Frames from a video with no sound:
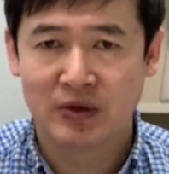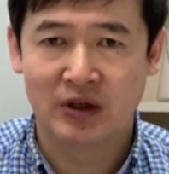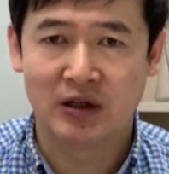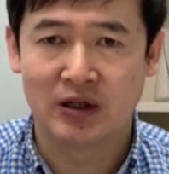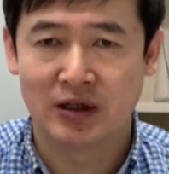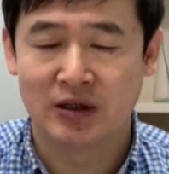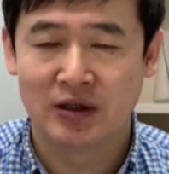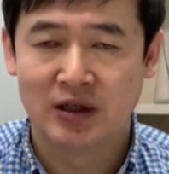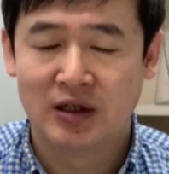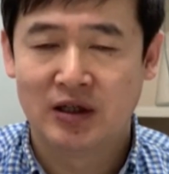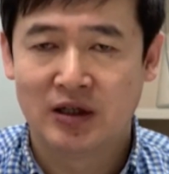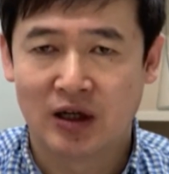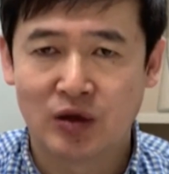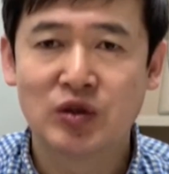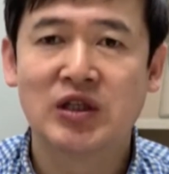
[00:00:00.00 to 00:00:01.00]
啊。
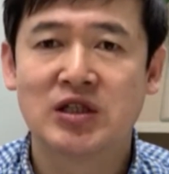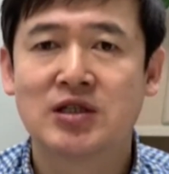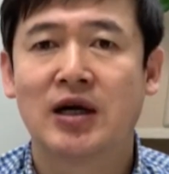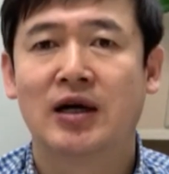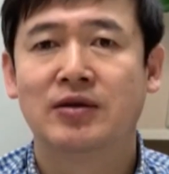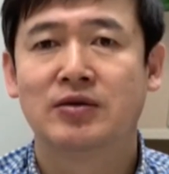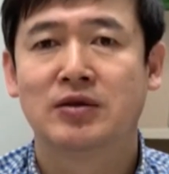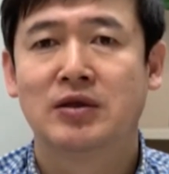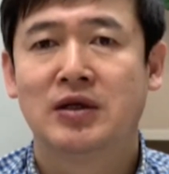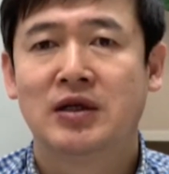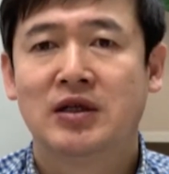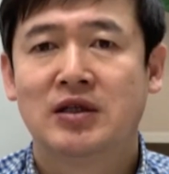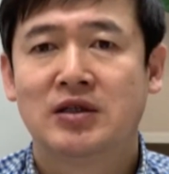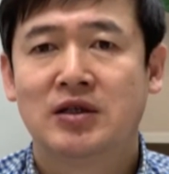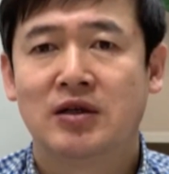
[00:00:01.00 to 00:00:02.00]
然后第三，
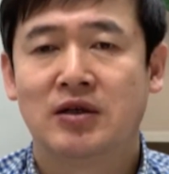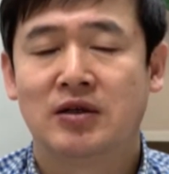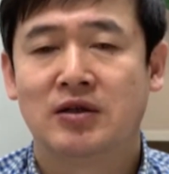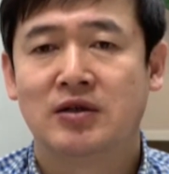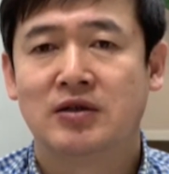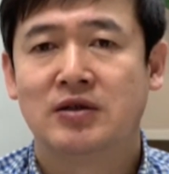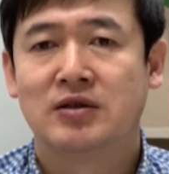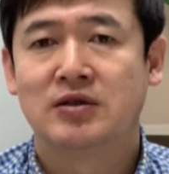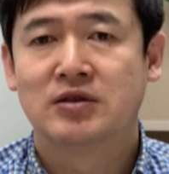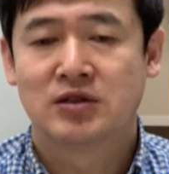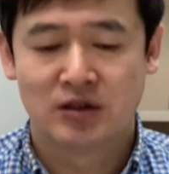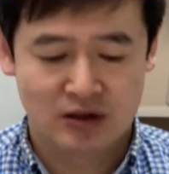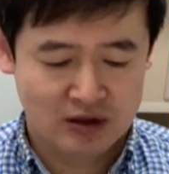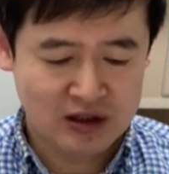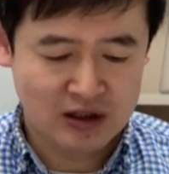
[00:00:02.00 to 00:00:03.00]
啊，
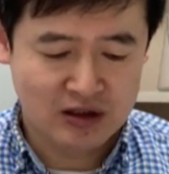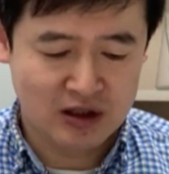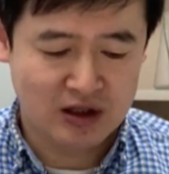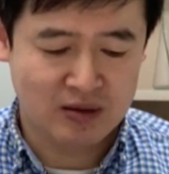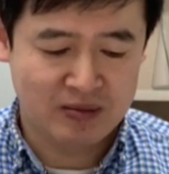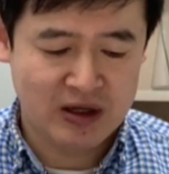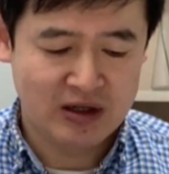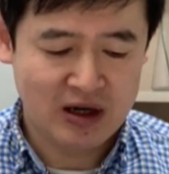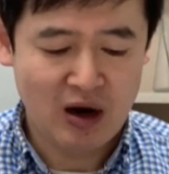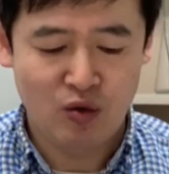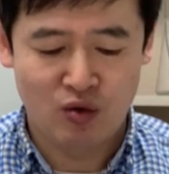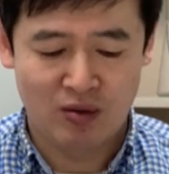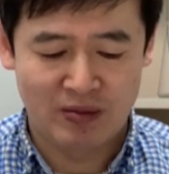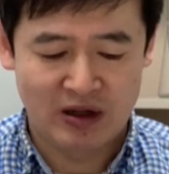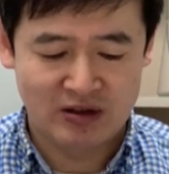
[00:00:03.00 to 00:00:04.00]
真的在这里面，
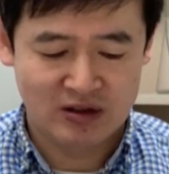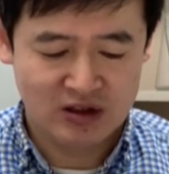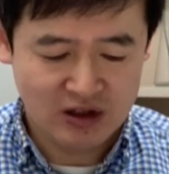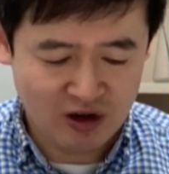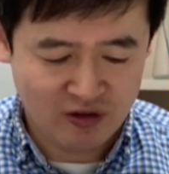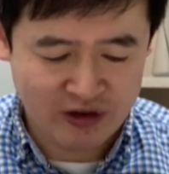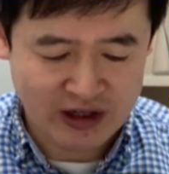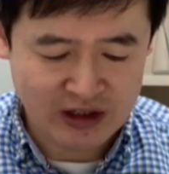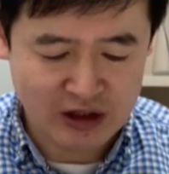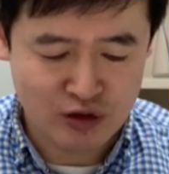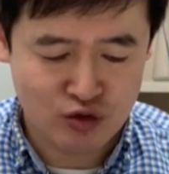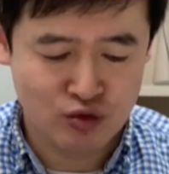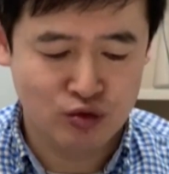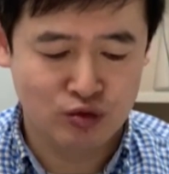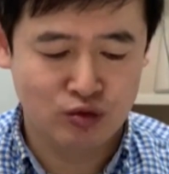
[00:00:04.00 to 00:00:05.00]
让我们效法耶
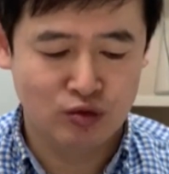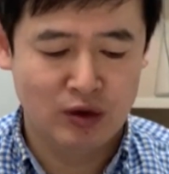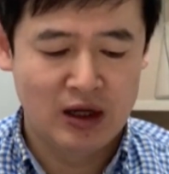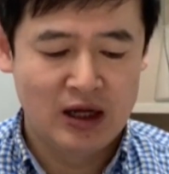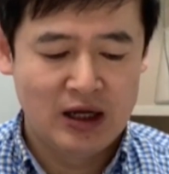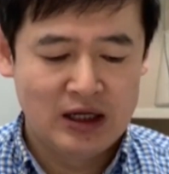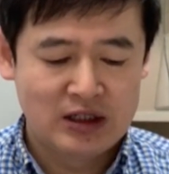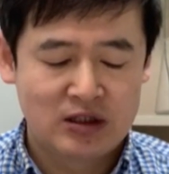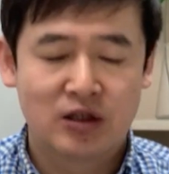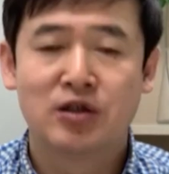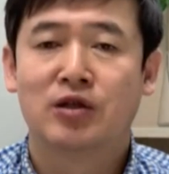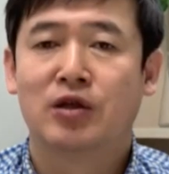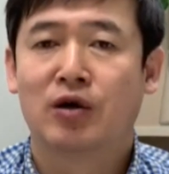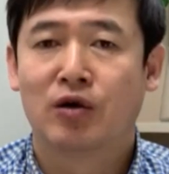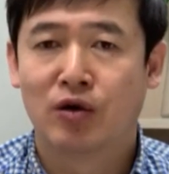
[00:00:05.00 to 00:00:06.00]
稣，真
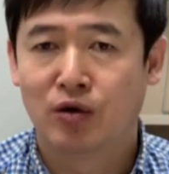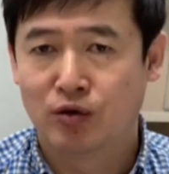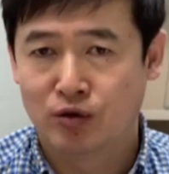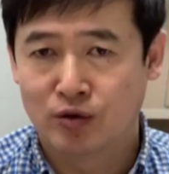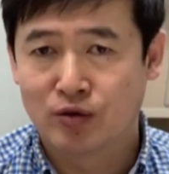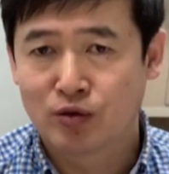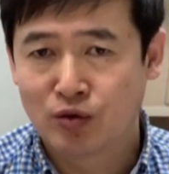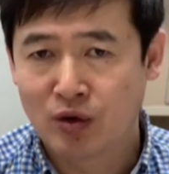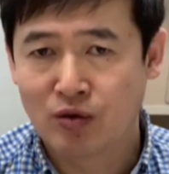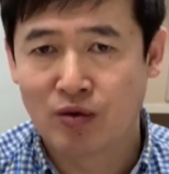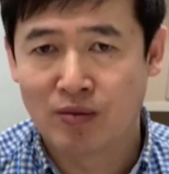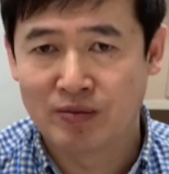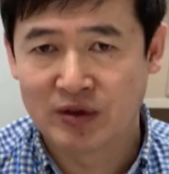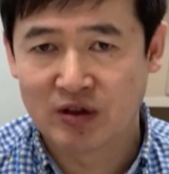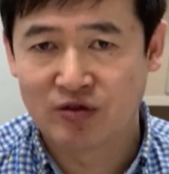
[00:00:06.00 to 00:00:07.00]
的能够对
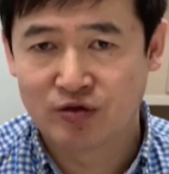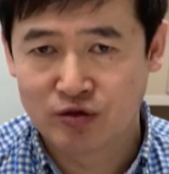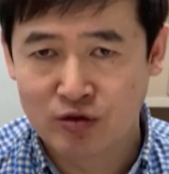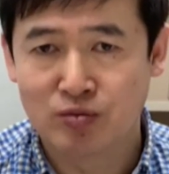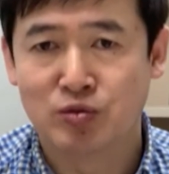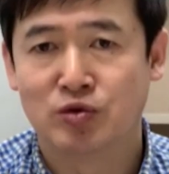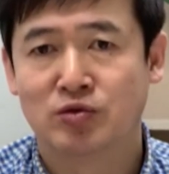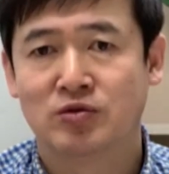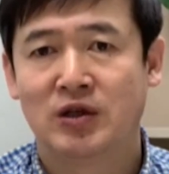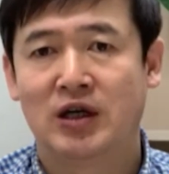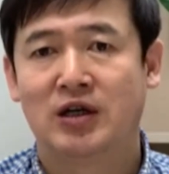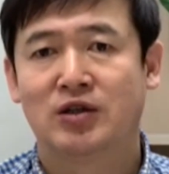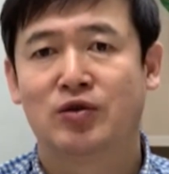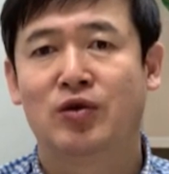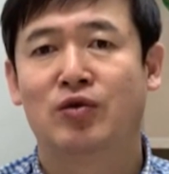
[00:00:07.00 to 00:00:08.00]
我们的父母
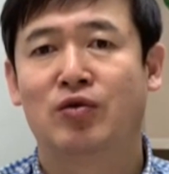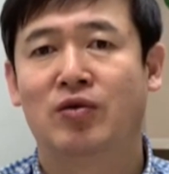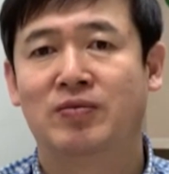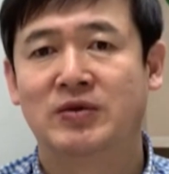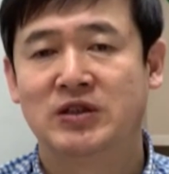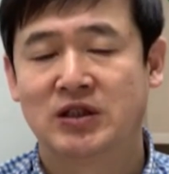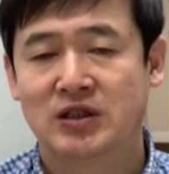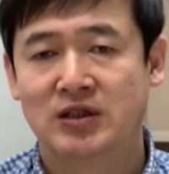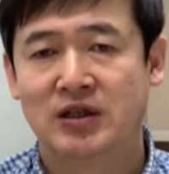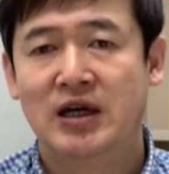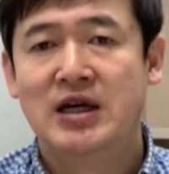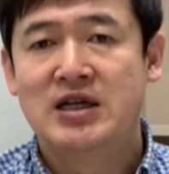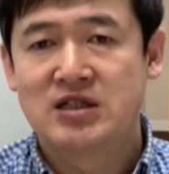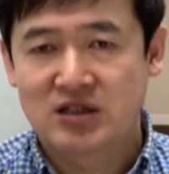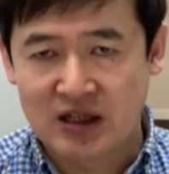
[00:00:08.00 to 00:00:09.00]
啊，对我们的
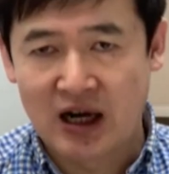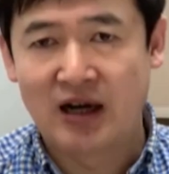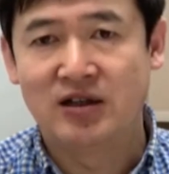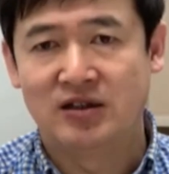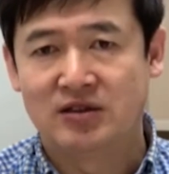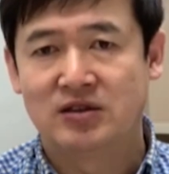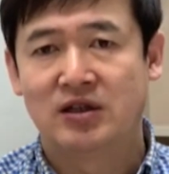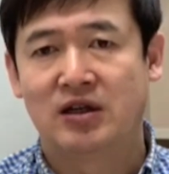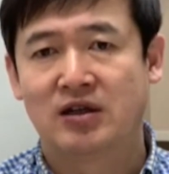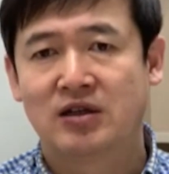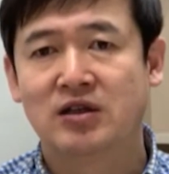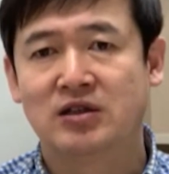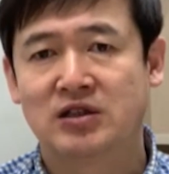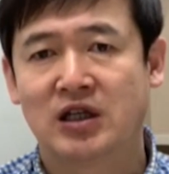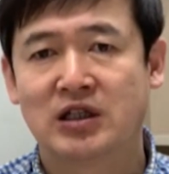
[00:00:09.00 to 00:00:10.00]
家人啊，
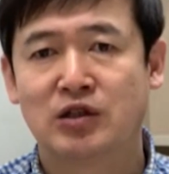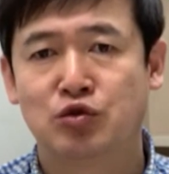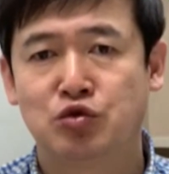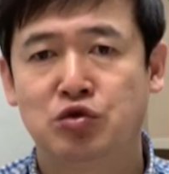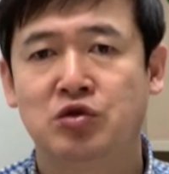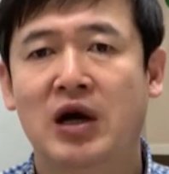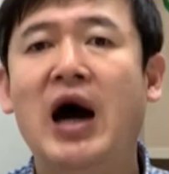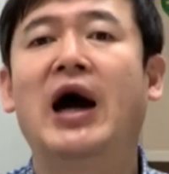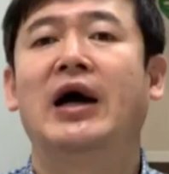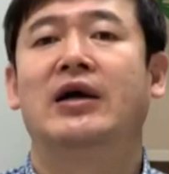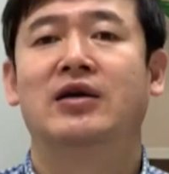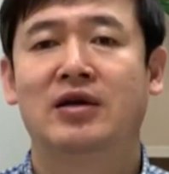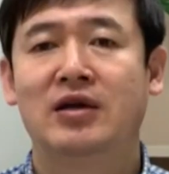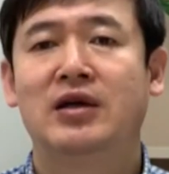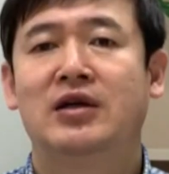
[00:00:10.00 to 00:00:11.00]
更加的去爱。
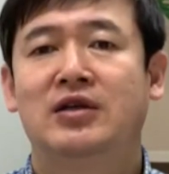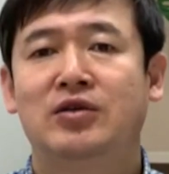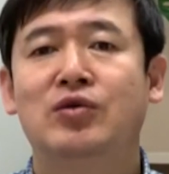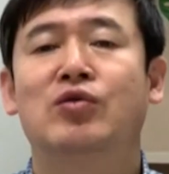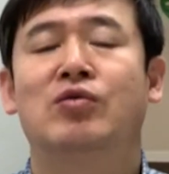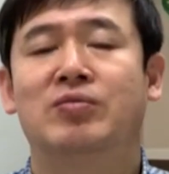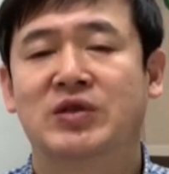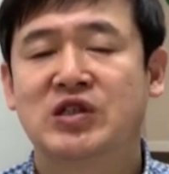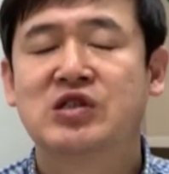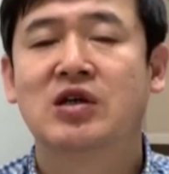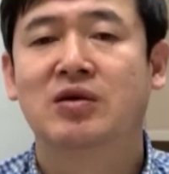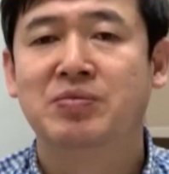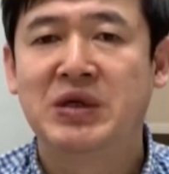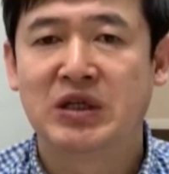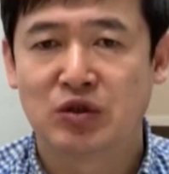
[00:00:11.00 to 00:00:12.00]
用我们的
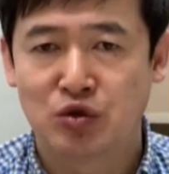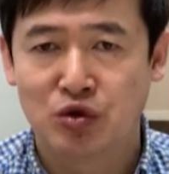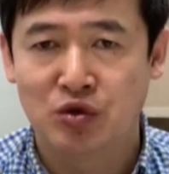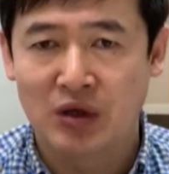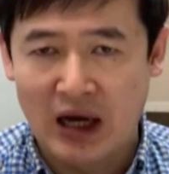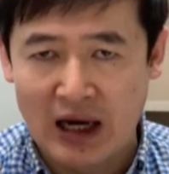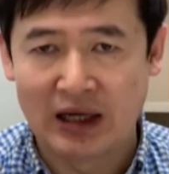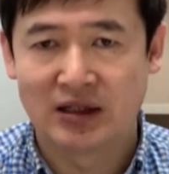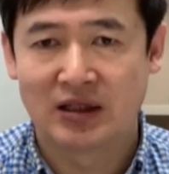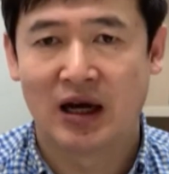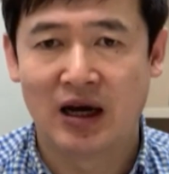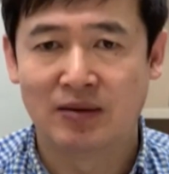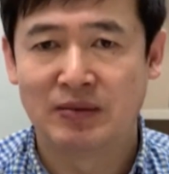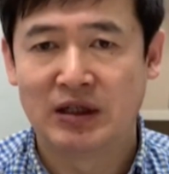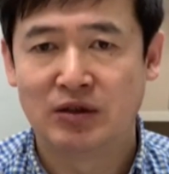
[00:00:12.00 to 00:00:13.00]
生命去爱
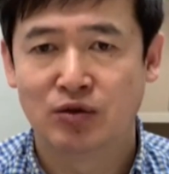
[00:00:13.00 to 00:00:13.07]
他们，